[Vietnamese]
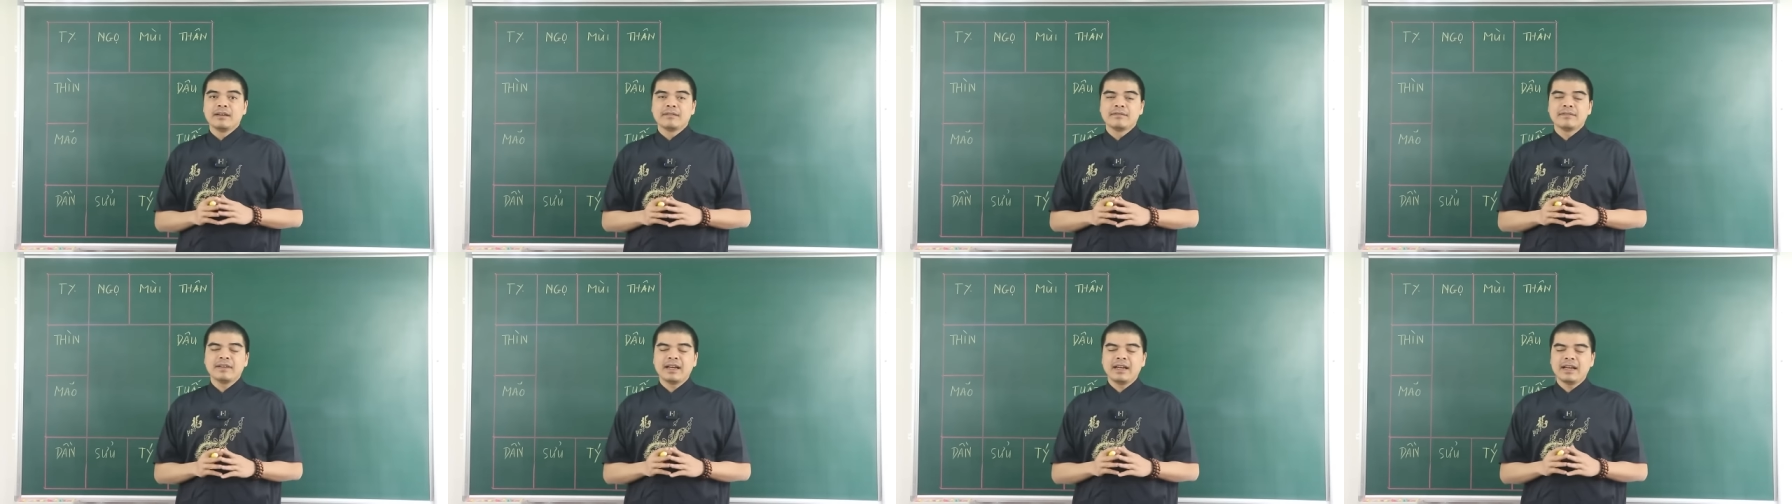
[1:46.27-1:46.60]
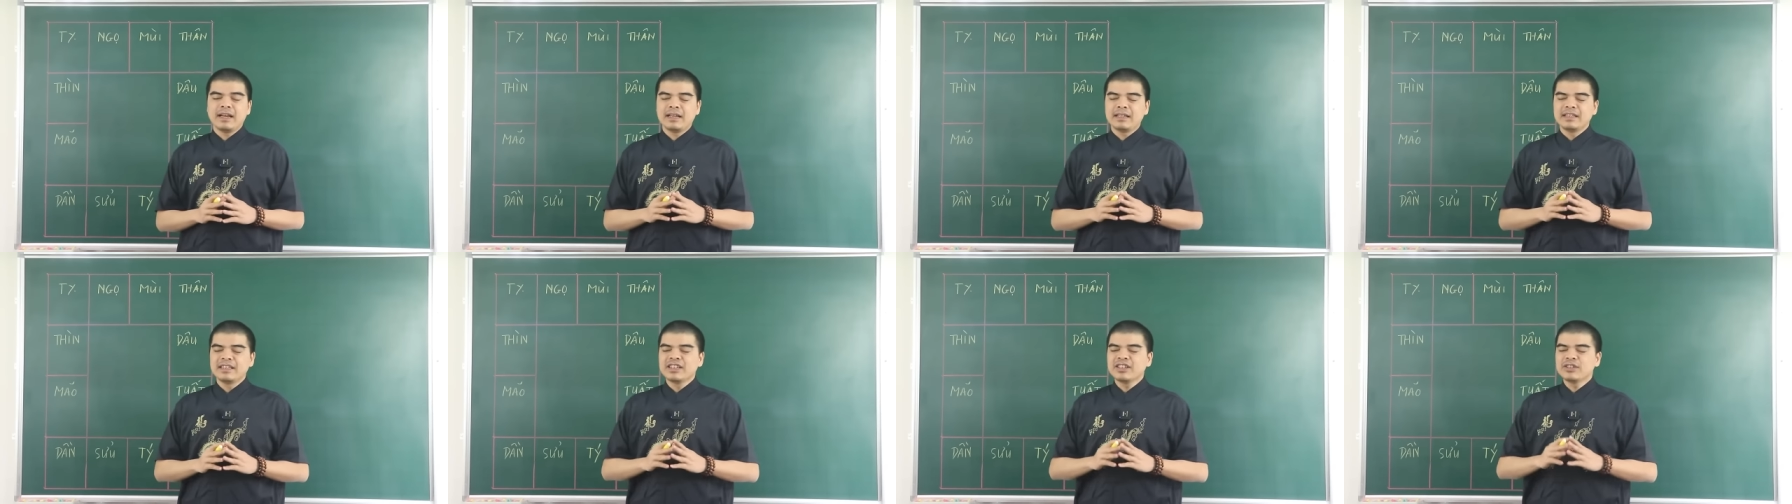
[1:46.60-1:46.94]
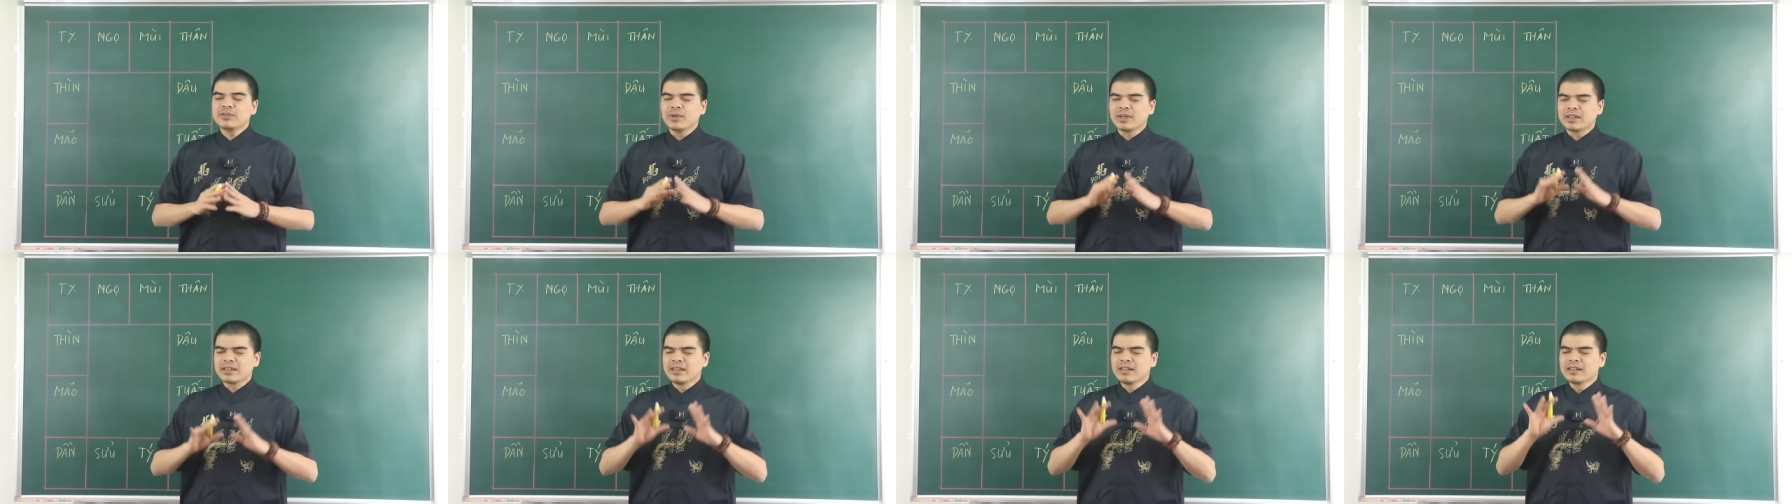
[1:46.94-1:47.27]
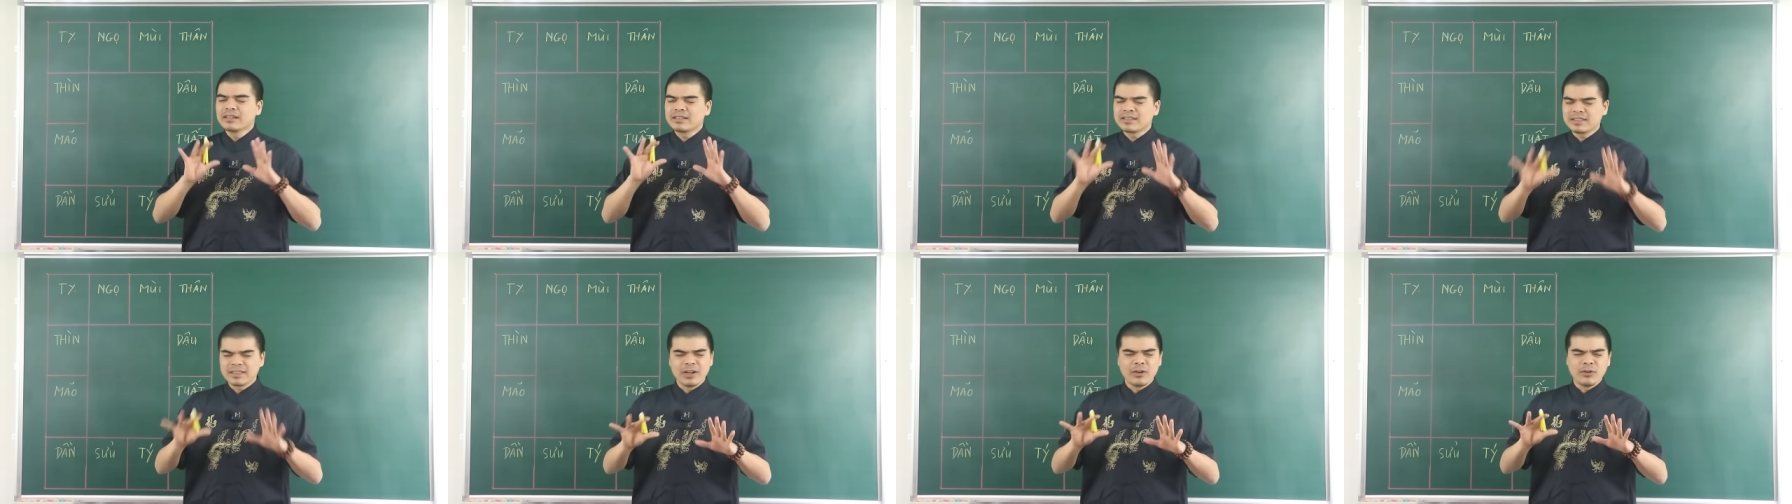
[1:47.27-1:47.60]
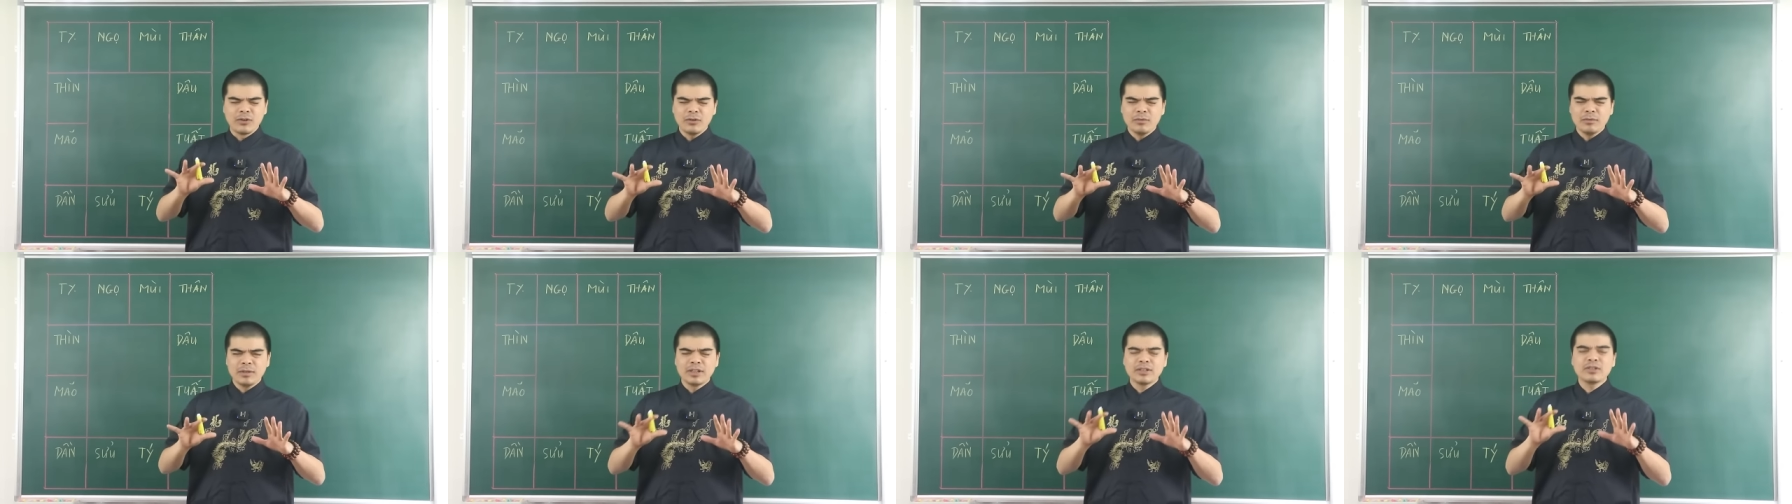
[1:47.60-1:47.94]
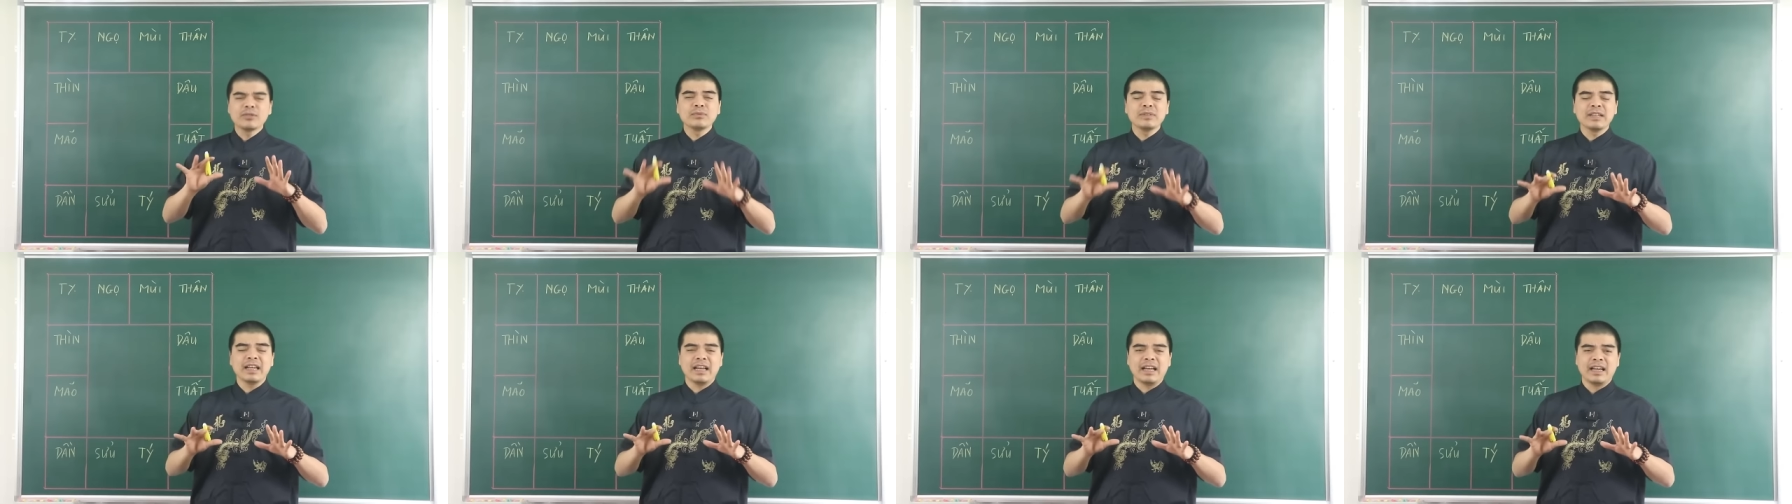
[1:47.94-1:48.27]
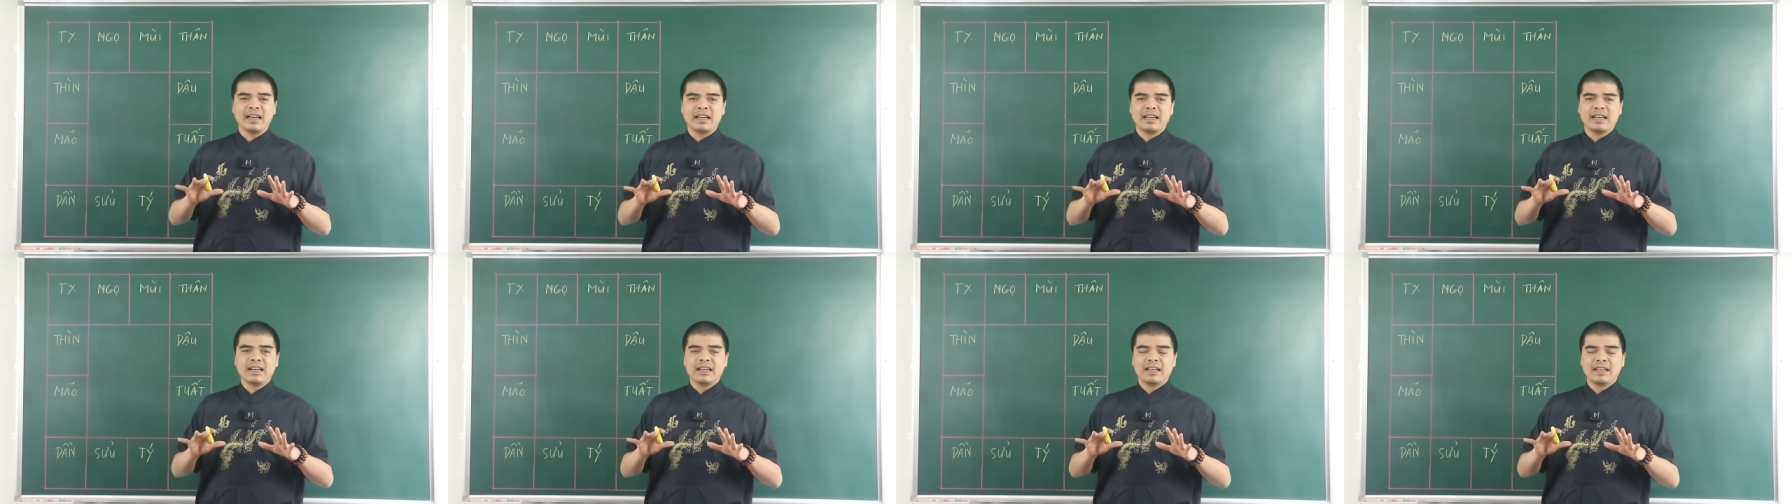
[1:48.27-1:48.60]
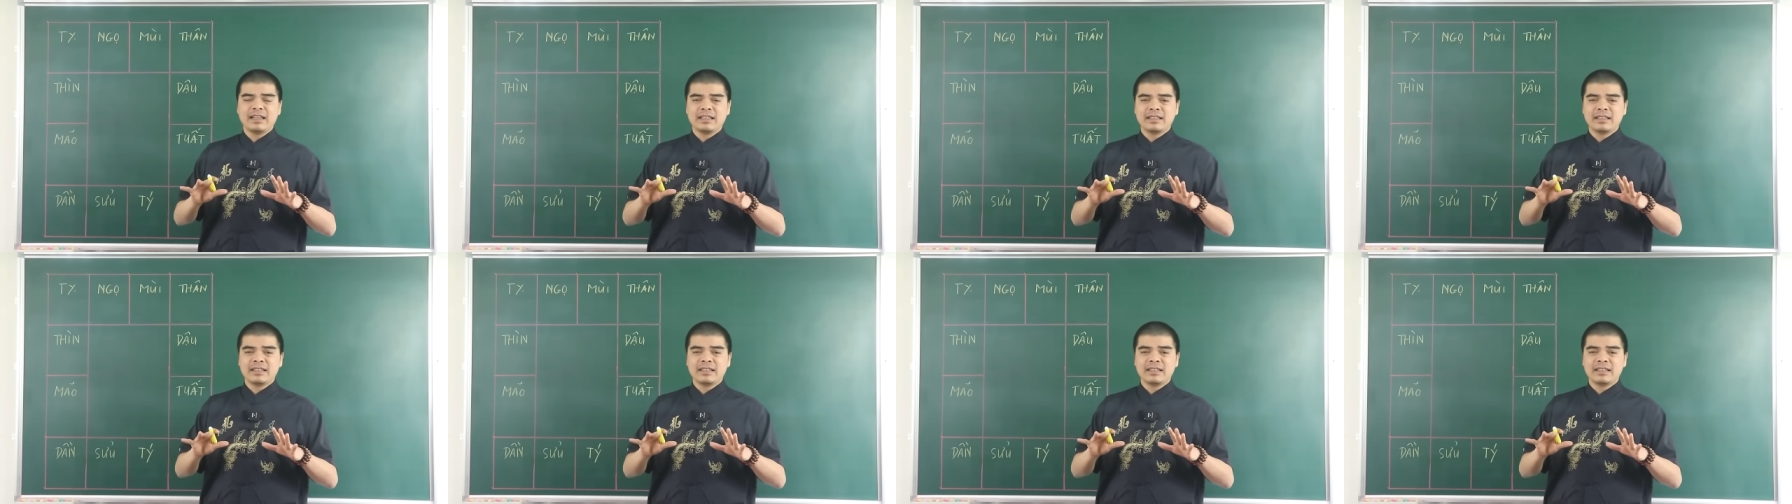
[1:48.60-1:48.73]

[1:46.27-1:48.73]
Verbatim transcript: Và những cái tuổi cực xấu đến sông nhà